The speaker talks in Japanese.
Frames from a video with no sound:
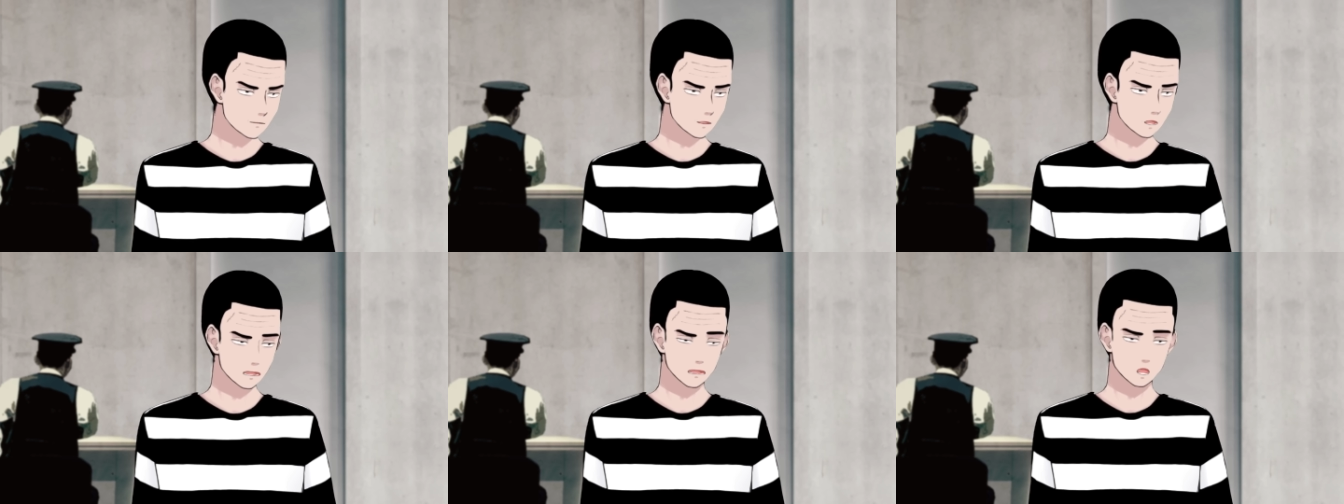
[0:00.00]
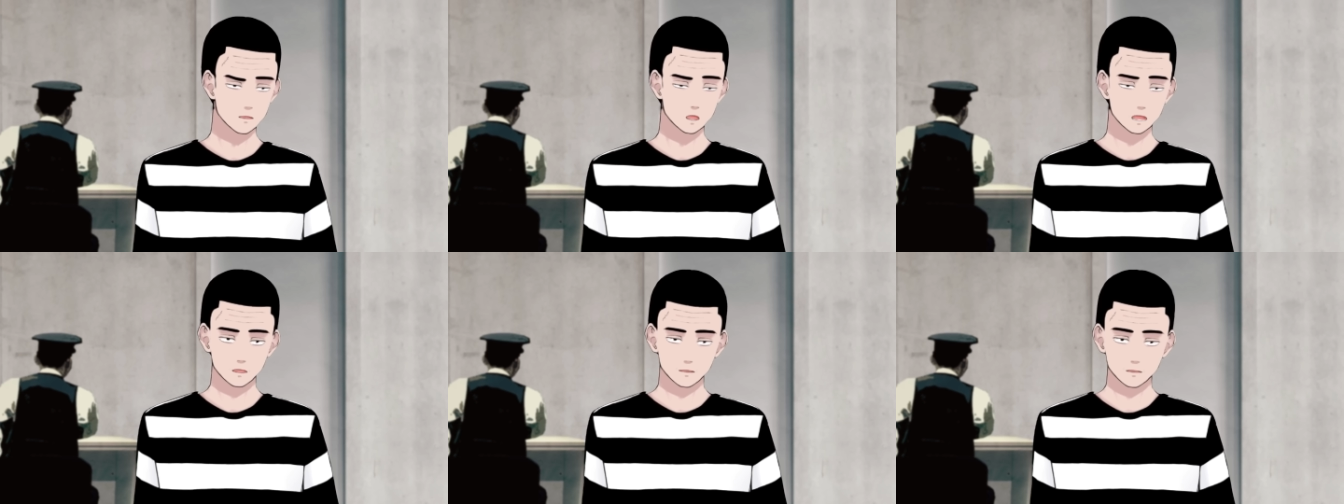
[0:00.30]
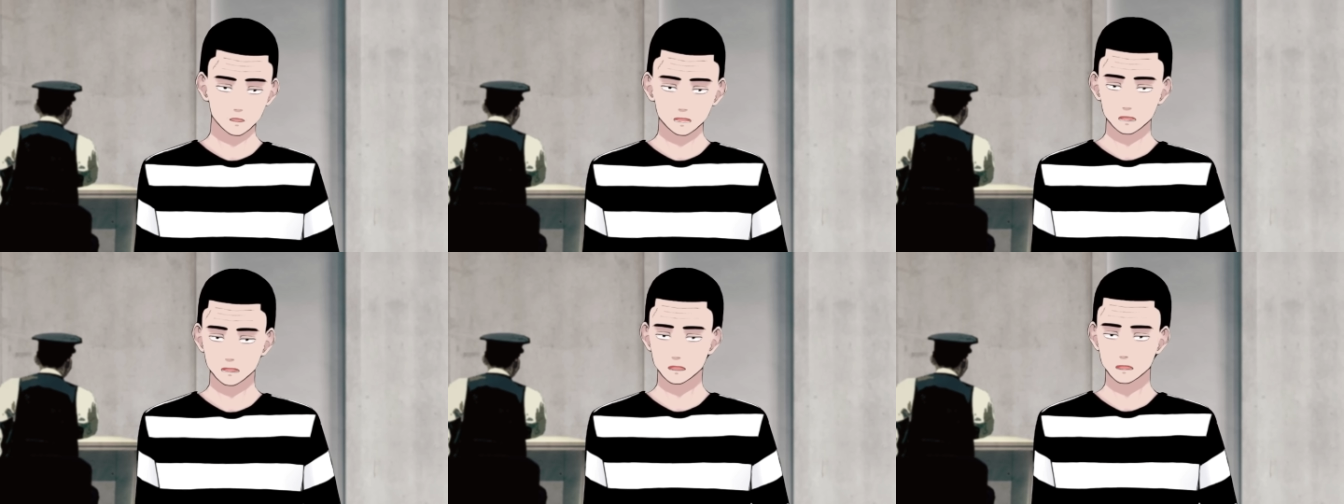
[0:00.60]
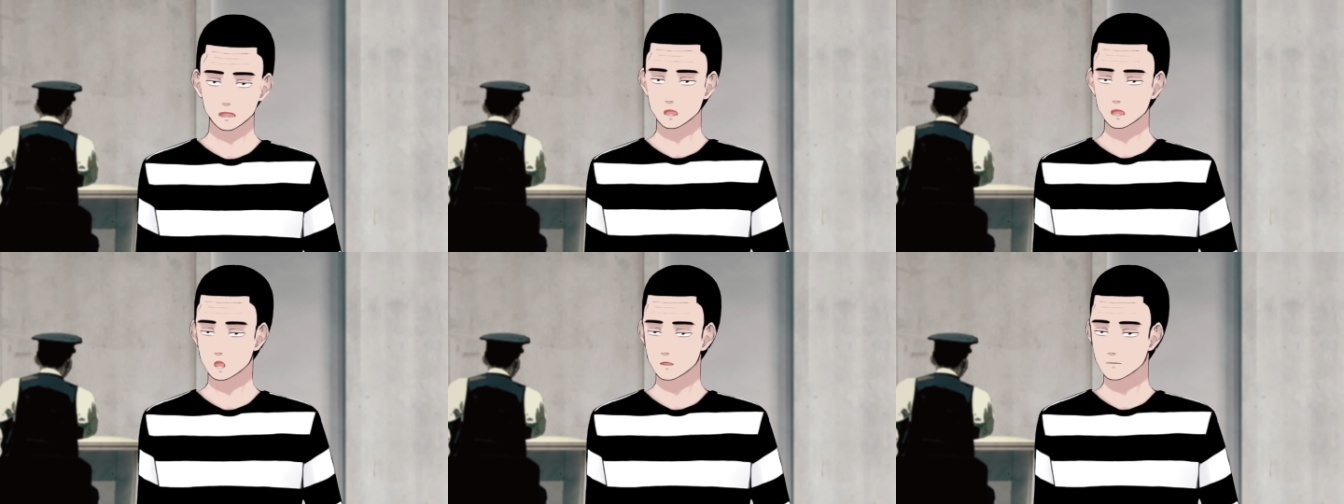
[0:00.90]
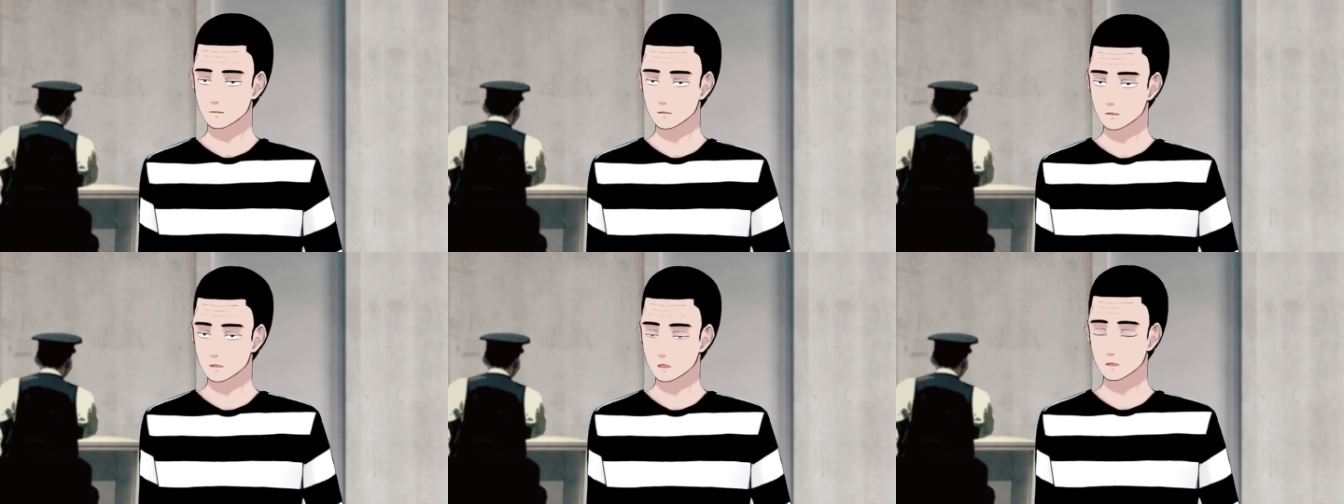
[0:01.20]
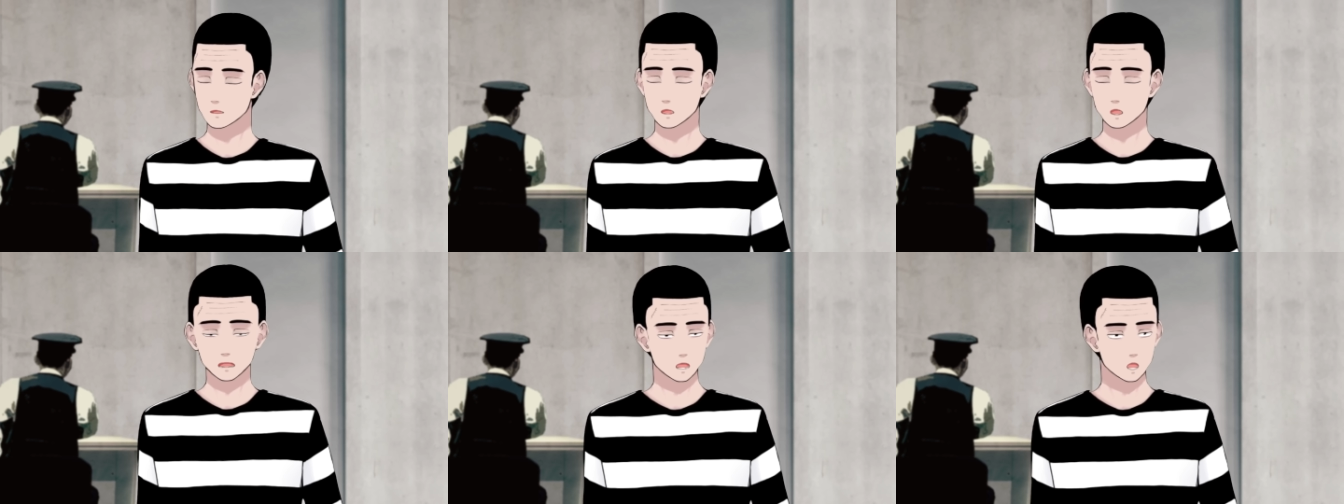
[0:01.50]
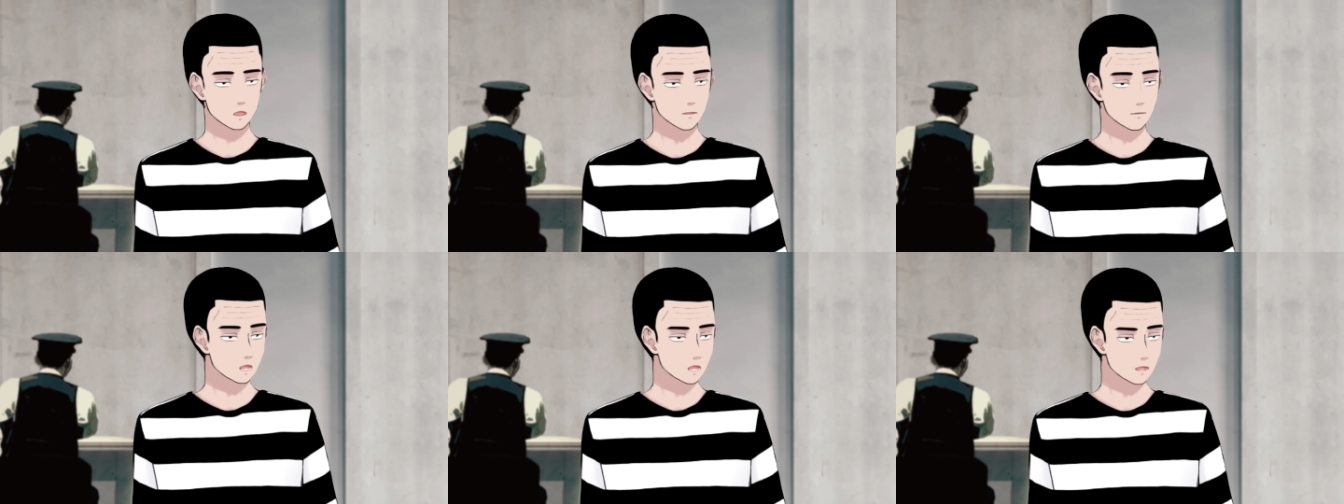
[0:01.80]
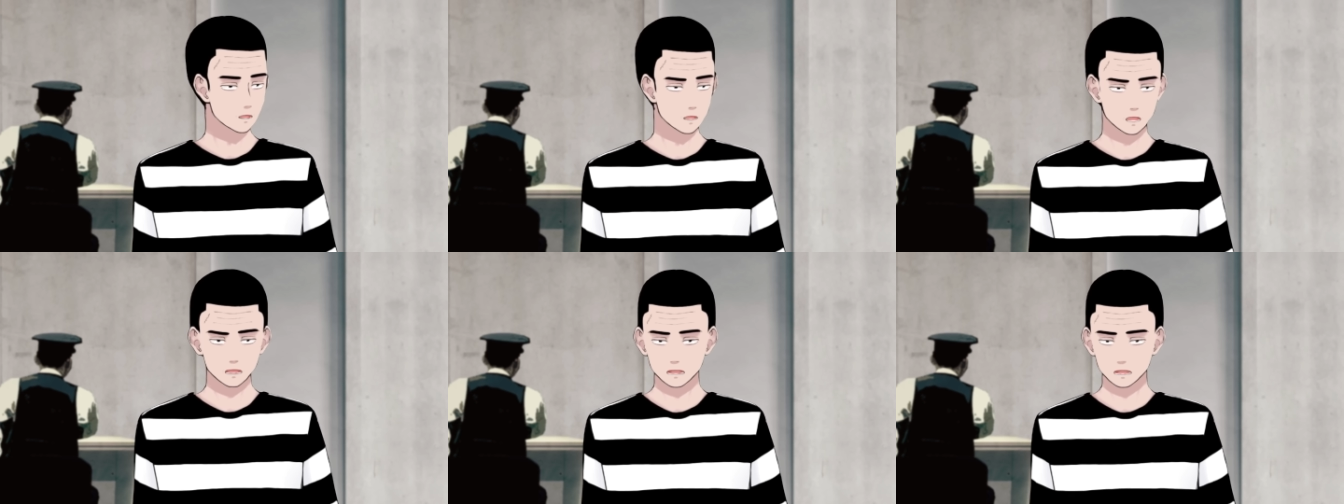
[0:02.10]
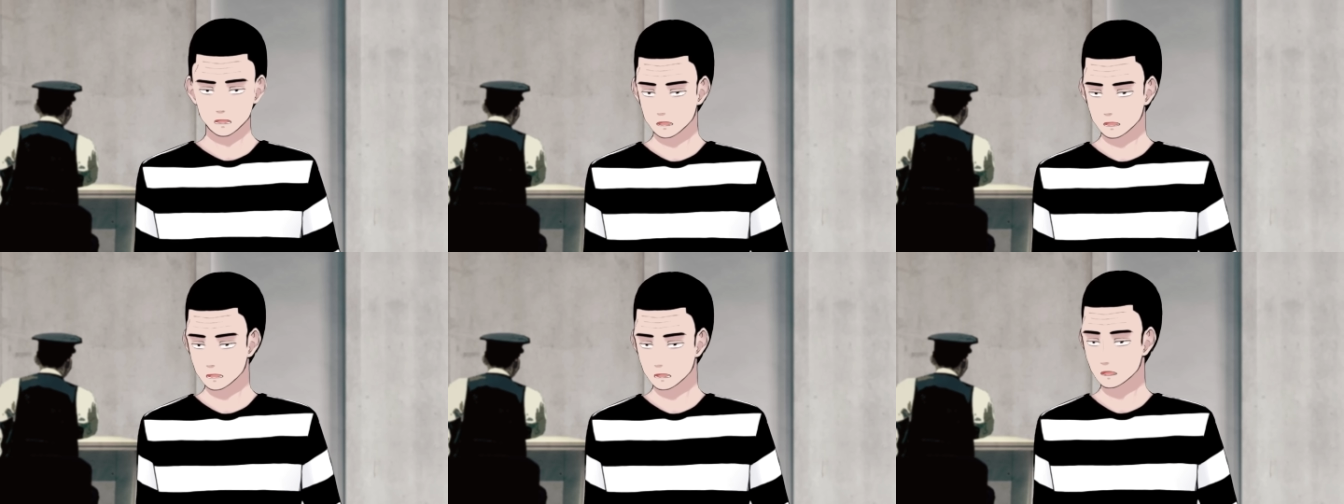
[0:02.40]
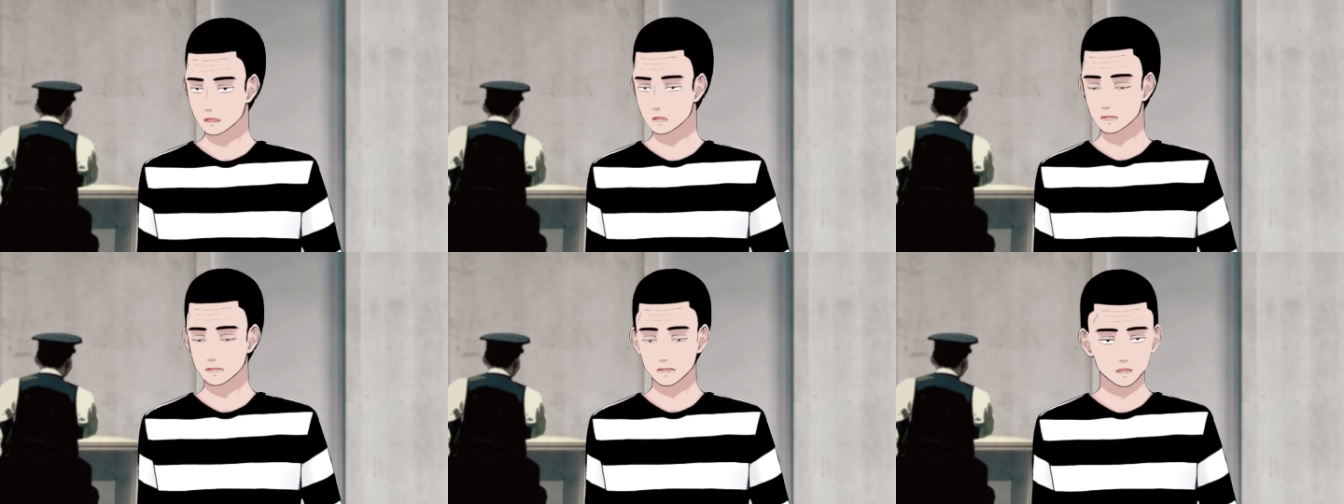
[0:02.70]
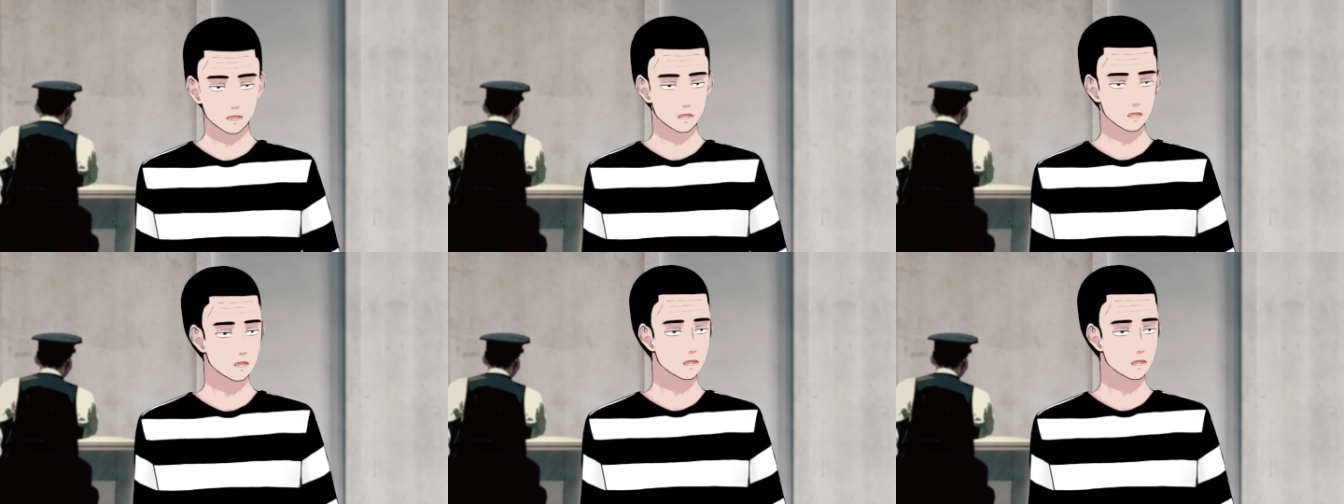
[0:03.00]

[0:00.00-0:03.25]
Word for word: ね、世界各国のドラゴンボールやら、海賊王に